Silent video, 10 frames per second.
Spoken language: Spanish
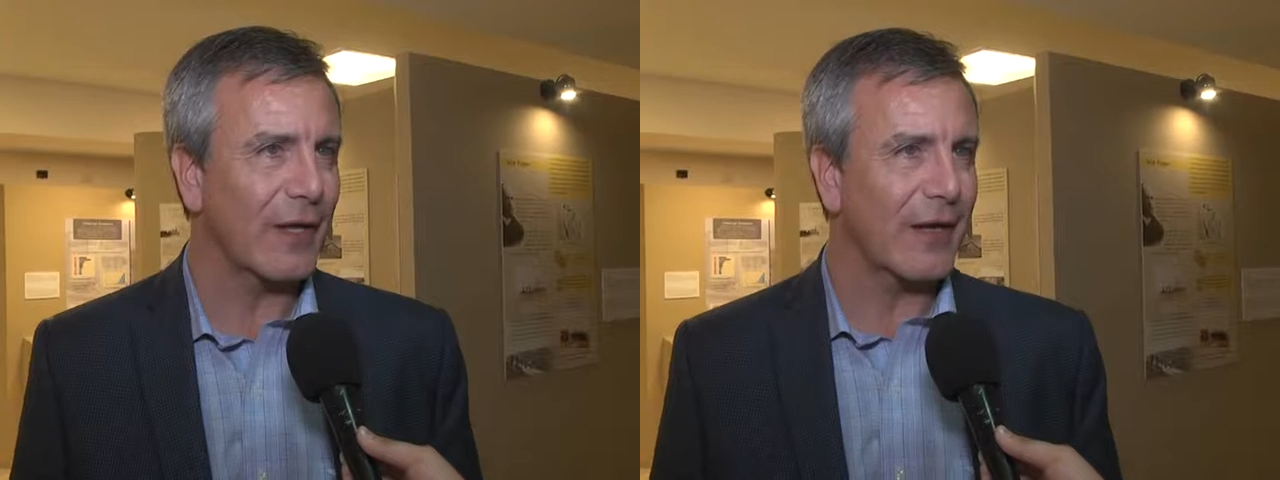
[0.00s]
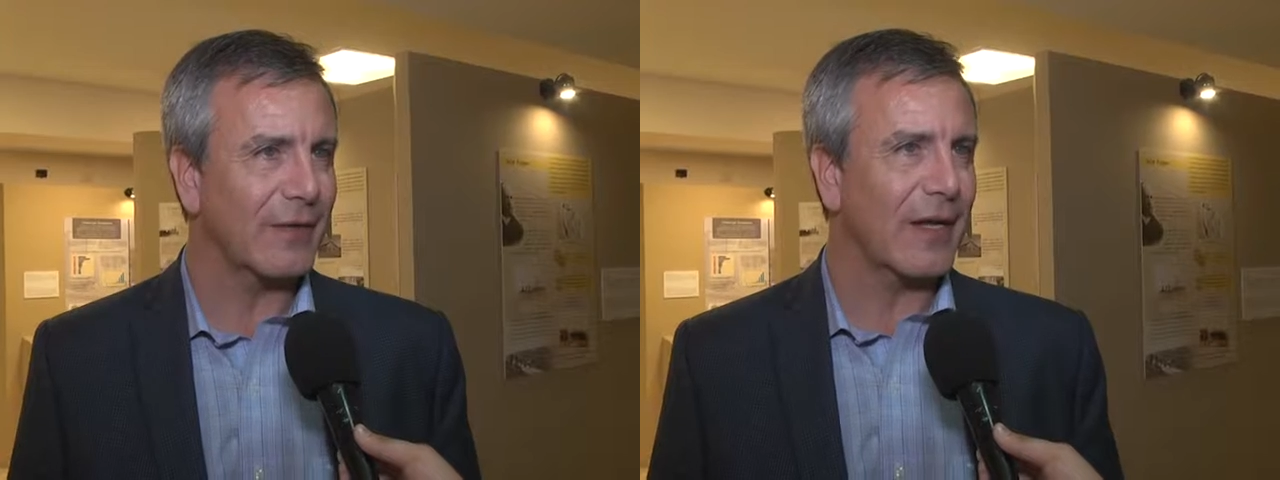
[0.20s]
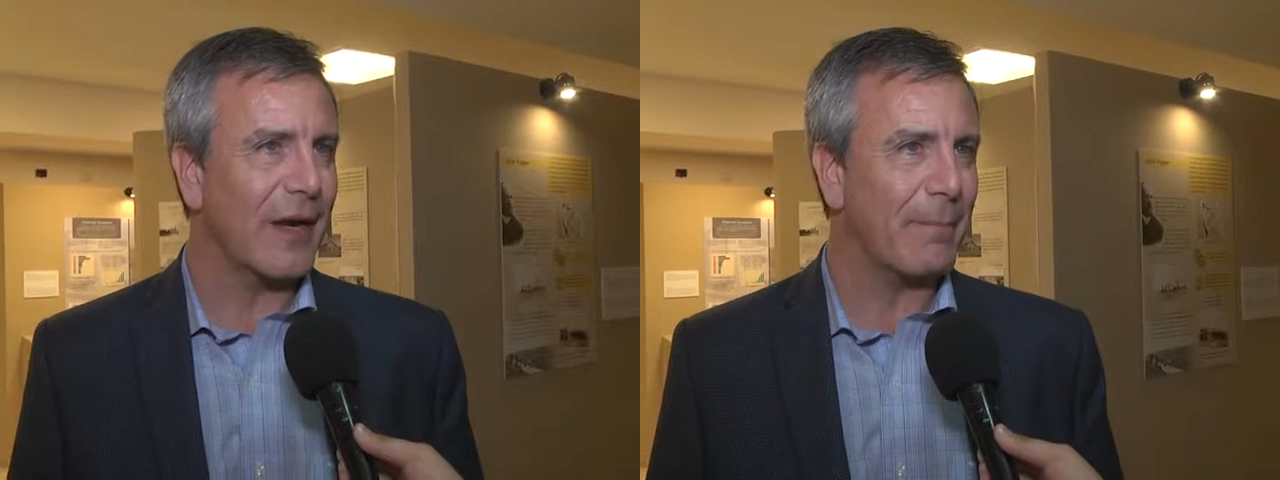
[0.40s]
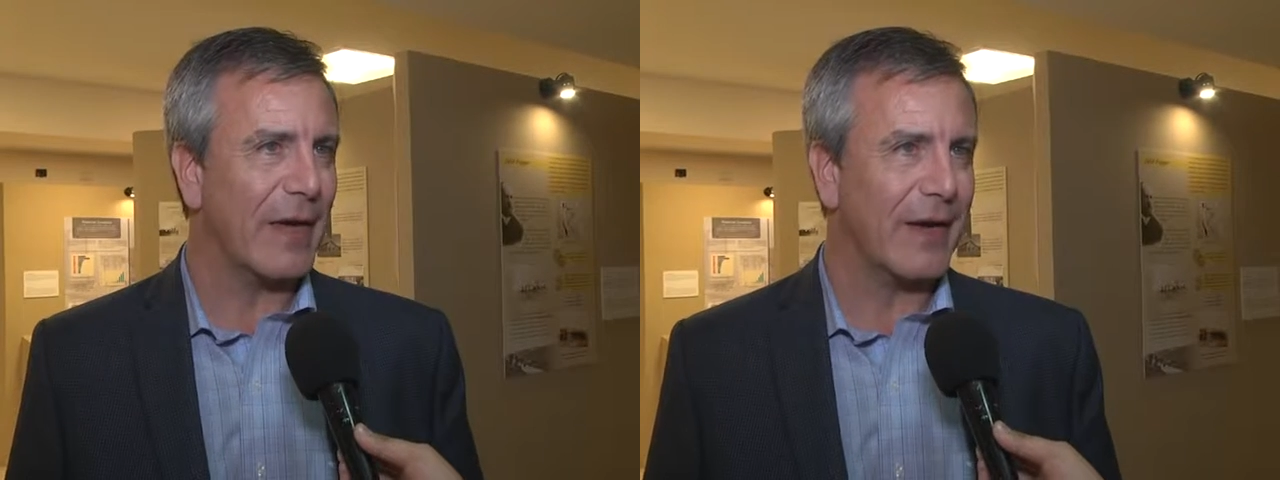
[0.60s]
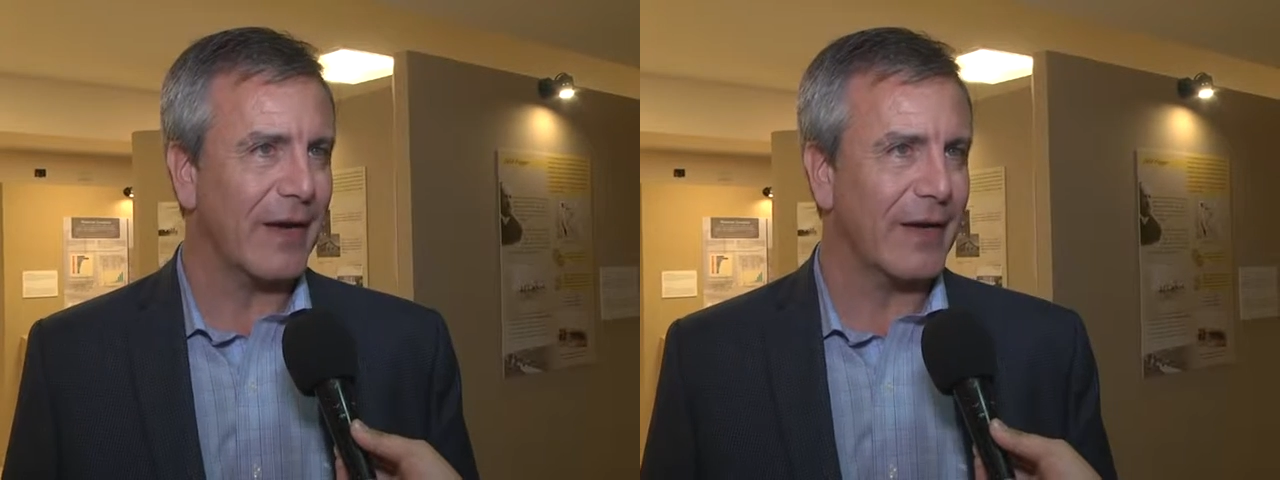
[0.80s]
de, la
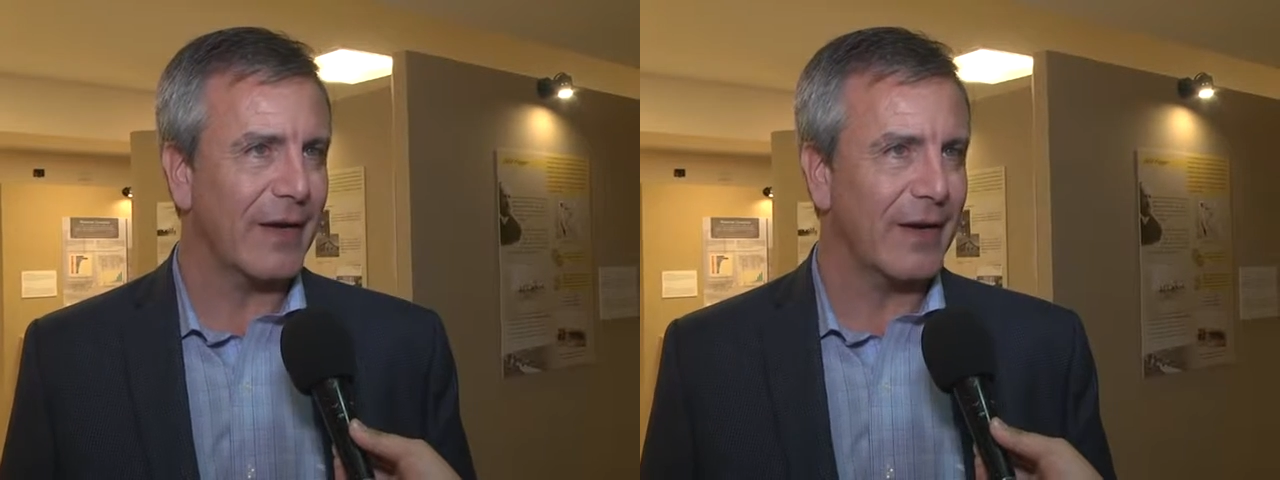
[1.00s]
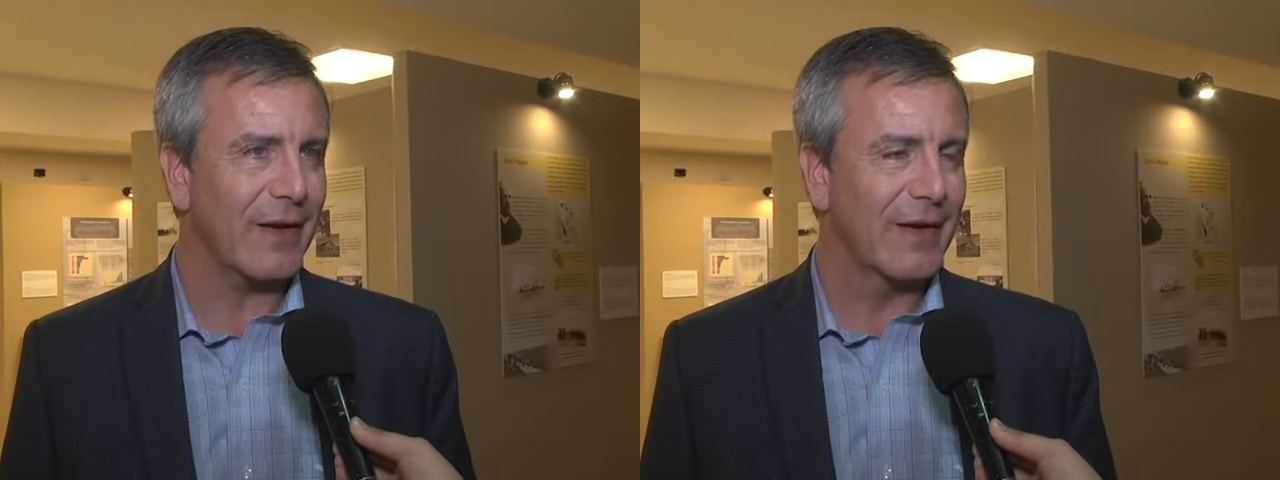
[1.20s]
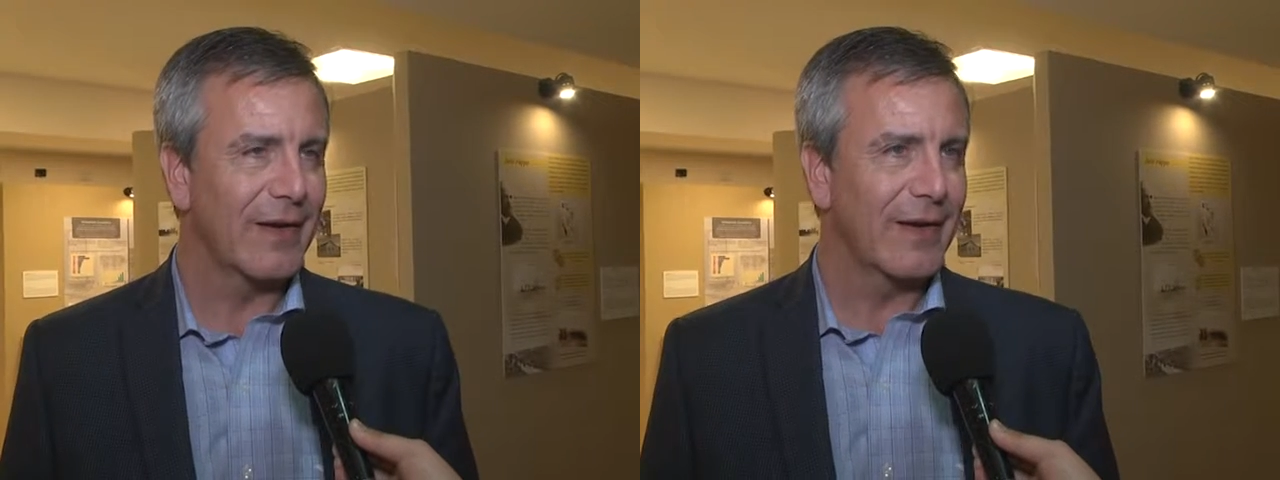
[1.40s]
pesca en el,